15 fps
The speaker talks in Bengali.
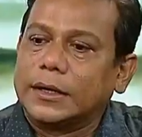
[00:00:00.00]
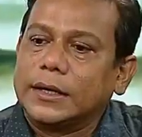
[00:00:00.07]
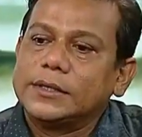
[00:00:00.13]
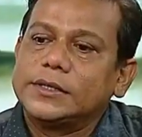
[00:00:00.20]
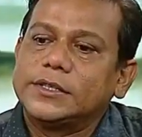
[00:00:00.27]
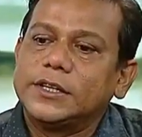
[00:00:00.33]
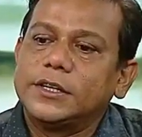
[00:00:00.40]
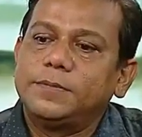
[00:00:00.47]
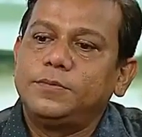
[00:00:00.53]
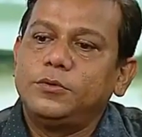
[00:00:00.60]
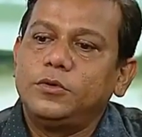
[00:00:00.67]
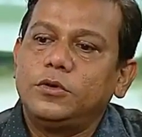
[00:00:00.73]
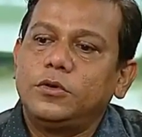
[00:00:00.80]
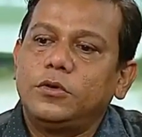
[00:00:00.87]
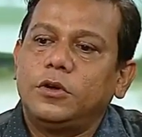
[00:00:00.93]
কাজটার
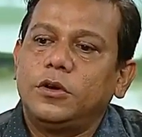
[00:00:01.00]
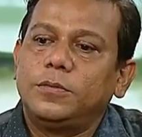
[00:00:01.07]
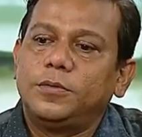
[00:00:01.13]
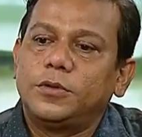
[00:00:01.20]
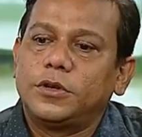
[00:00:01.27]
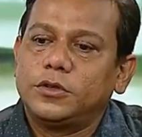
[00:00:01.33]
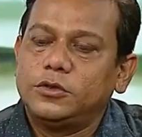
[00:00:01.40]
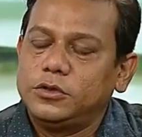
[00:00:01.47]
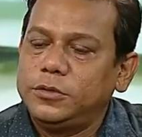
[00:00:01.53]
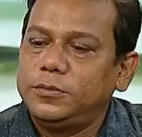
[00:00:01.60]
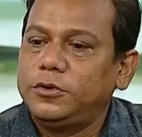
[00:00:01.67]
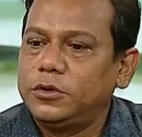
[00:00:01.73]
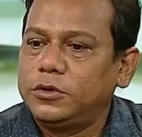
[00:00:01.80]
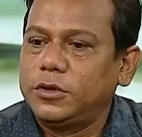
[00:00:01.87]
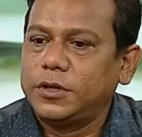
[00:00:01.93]
পুরো গল্পটা যদি
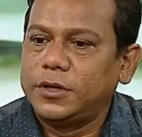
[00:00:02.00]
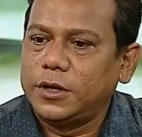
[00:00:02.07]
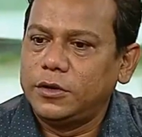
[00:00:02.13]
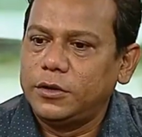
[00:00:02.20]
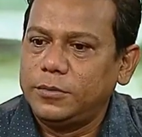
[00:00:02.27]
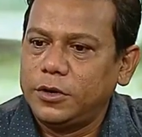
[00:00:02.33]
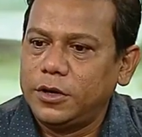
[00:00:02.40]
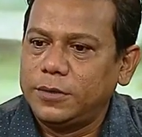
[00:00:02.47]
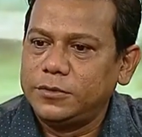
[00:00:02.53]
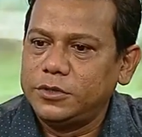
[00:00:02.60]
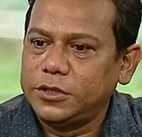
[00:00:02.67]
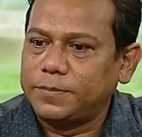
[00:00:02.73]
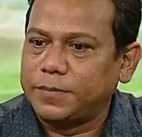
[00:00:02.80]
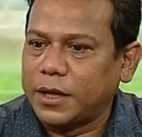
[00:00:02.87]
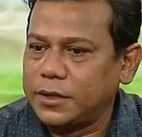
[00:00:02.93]
বলতে হয় তাহলে বললাম ওই
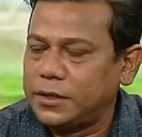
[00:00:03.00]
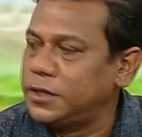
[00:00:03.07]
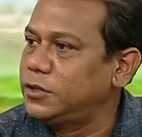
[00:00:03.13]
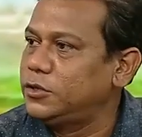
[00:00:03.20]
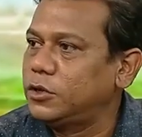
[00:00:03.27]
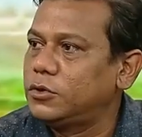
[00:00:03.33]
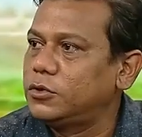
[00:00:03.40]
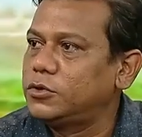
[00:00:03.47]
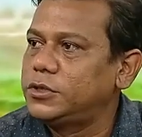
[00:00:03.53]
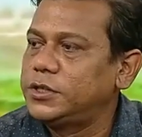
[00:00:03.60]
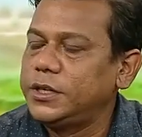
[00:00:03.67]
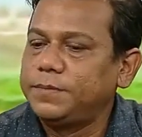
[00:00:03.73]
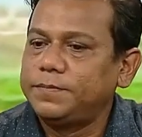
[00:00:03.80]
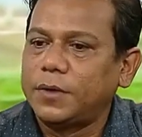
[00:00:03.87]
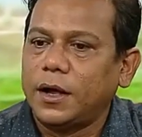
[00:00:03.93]
যে প্রান্তিক
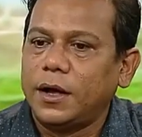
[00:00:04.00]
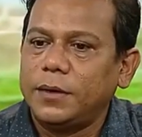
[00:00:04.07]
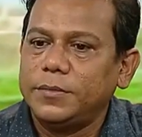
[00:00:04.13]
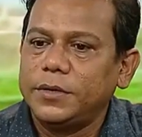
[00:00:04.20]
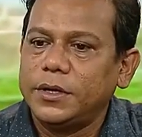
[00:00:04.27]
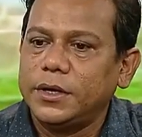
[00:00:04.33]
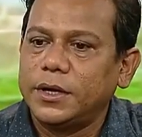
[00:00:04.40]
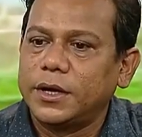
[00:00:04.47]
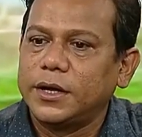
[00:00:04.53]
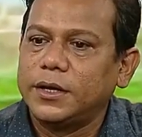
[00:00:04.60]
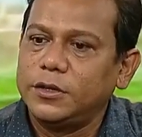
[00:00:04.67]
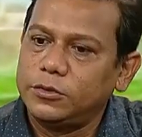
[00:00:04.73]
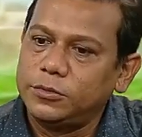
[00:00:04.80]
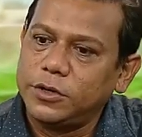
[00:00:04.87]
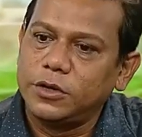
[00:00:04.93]
জনগোষ্ঠী হ্যাঁ। আমি
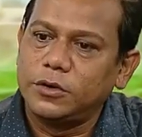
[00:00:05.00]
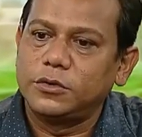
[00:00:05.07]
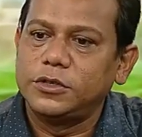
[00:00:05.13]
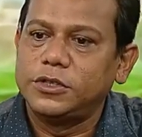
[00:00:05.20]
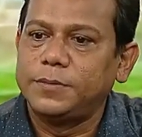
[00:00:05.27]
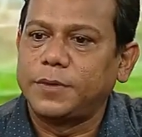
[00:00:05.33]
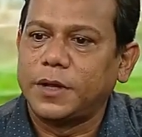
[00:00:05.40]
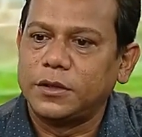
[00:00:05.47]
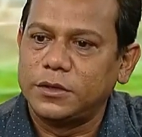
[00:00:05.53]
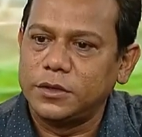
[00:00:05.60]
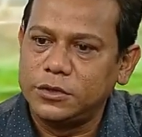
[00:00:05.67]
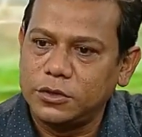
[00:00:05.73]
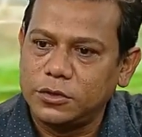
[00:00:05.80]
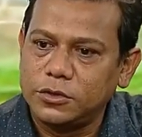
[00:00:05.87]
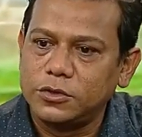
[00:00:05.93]
এখানে অভিনয় করেছি প্রান্তিক
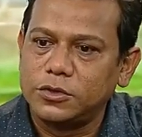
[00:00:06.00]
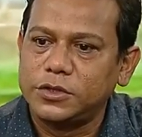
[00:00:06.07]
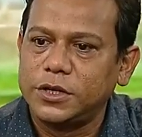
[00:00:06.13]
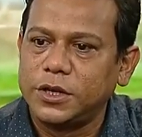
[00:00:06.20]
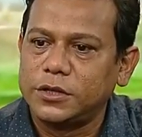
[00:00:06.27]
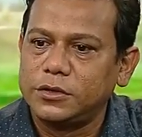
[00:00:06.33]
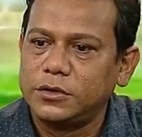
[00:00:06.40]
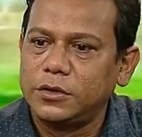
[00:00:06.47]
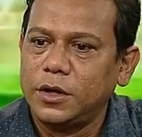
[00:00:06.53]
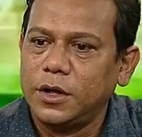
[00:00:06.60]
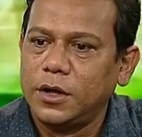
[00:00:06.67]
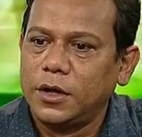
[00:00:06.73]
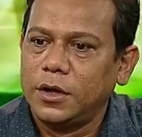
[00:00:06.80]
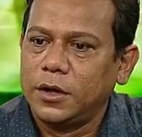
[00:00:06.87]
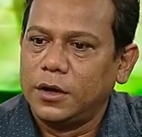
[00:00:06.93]
জনগোষ্ঠীর একজন
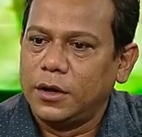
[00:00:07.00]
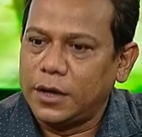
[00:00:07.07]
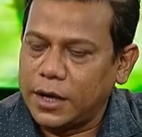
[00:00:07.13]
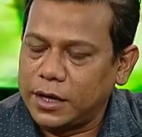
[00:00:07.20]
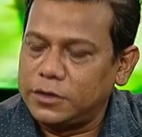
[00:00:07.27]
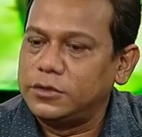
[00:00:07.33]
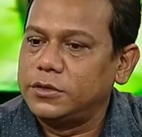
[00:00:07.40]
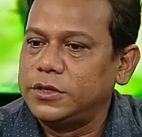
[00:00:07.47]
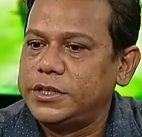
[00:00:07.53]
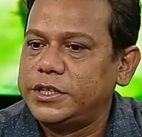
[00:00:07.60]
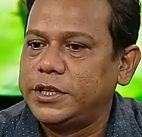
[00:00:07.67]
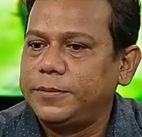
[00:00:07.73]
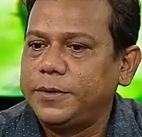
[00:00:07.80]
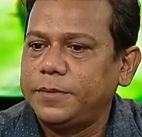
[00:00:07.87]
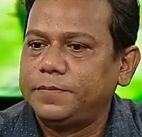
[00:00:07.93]
একজন
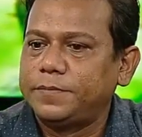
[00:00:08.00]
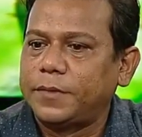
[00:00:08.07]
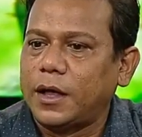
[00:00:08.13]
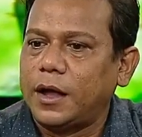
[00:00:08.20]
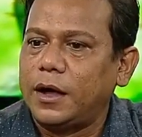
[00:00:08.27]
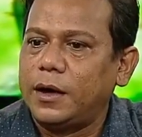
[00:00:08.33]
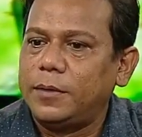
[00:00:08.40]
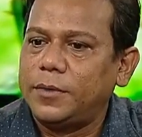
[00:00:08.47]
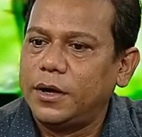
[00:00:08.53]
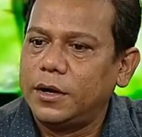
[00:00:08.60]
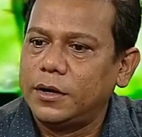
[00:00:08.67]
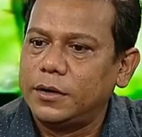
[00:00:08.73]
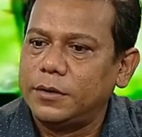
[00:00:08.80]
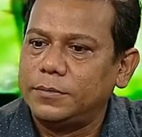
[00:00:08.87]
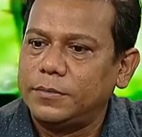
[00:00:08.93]
হিসেবে তা আমার
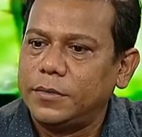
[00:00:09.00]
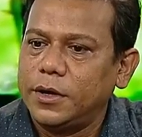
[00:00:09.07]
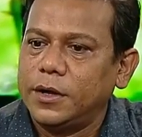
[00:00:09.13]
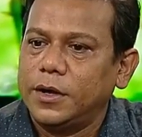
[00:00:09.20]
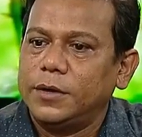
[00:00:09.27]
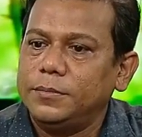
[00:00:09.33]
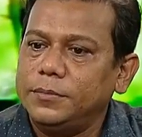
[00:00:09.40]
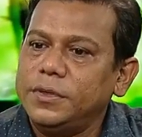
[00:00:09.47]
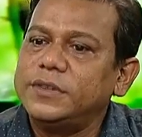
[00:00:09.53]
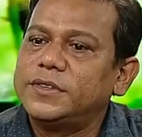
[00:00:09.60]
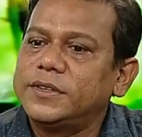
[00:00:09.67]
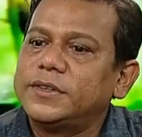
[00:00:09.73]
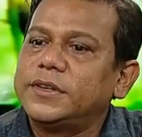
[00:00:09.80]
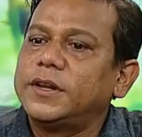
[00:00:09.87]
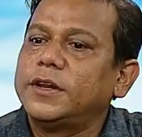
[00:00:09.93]

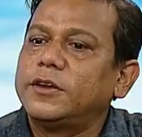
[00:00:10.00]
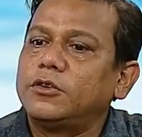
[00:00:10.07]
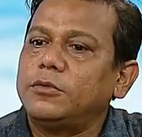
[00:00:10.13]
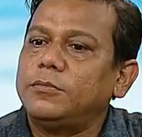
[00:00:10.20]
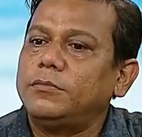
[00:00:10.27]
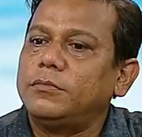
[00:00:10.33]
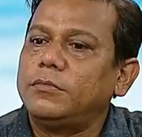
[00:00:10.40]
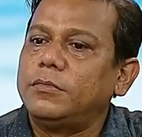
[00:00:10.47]
মিসেসের এরকম